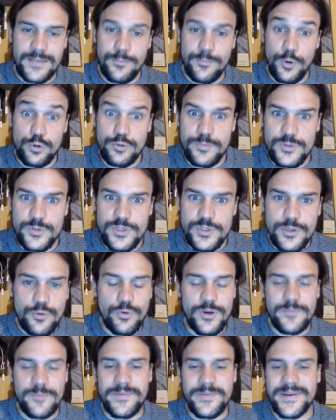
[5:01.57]
molto più
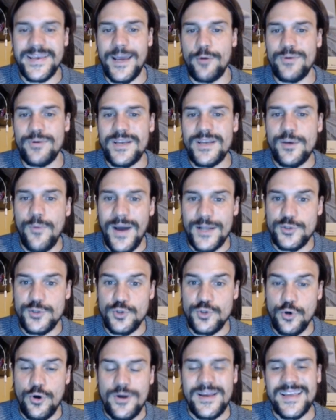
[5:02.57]
sicuri perché ha un
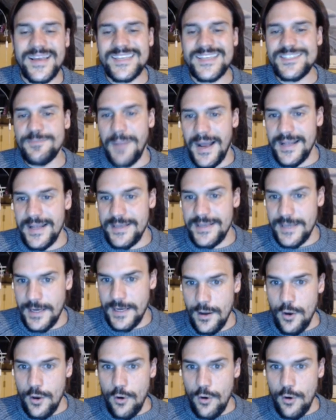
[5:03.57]
linguaggio che sbaglia